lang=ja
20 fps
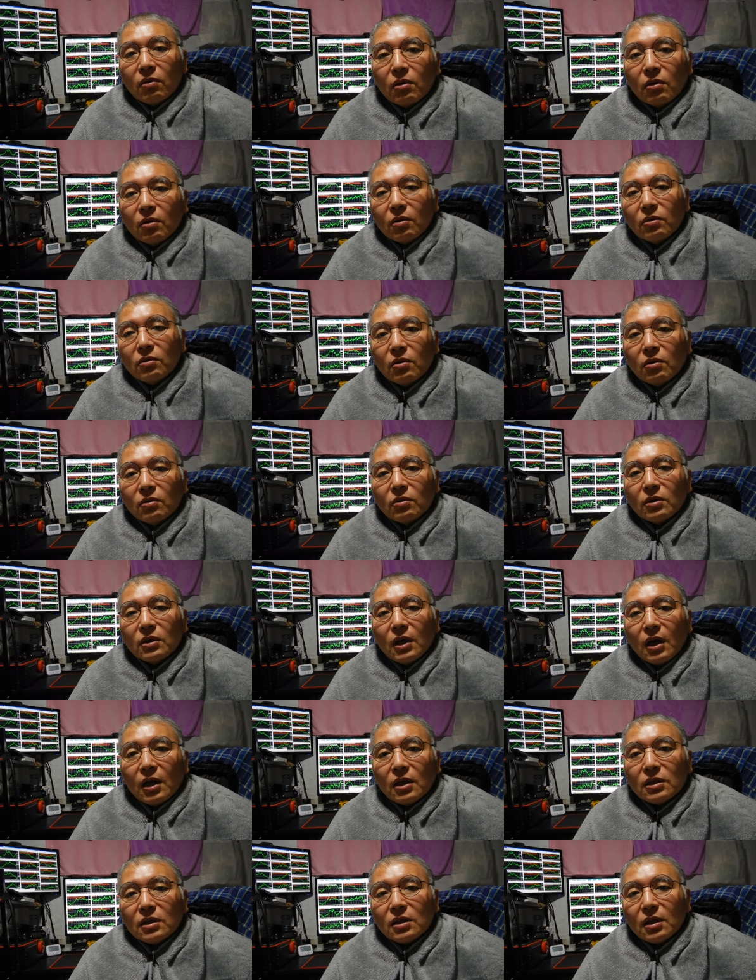これをよく
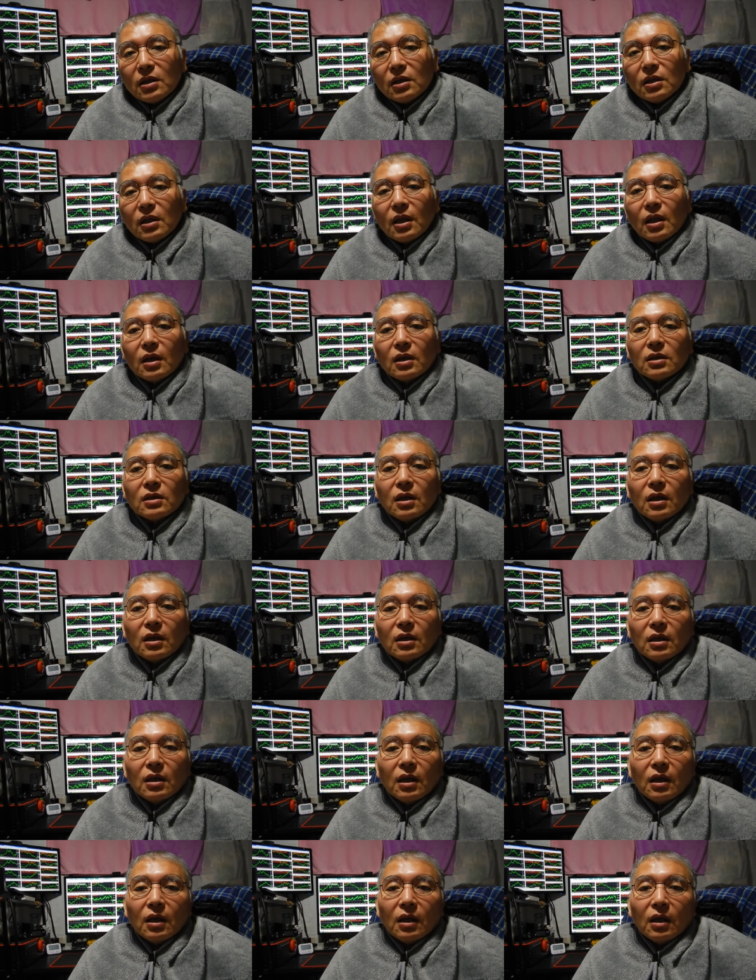理解していただきたい
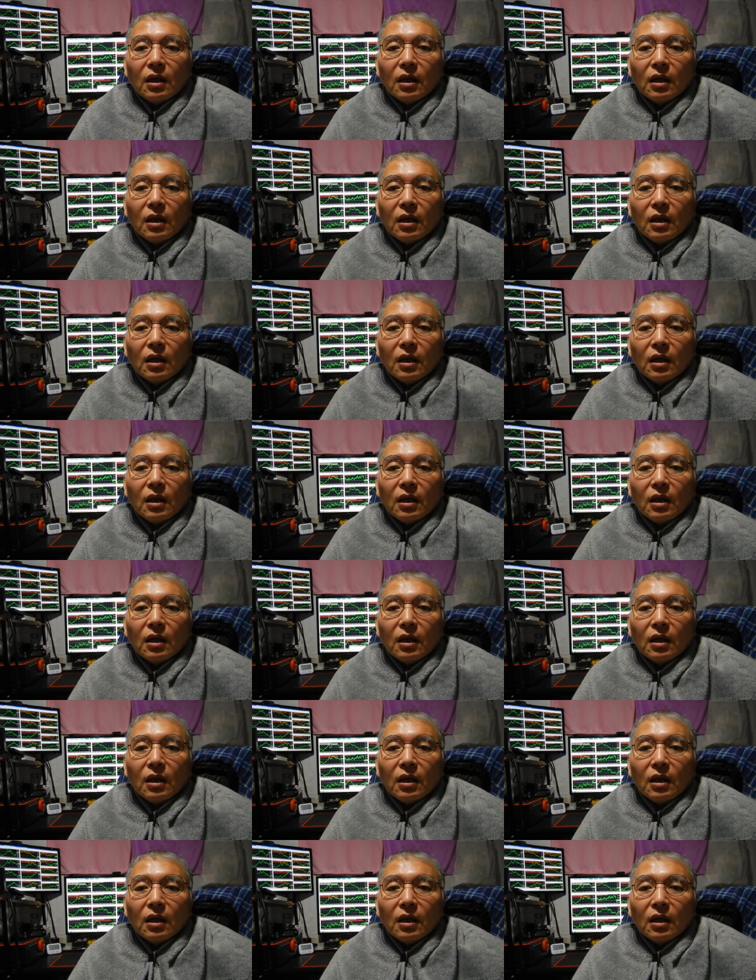ね。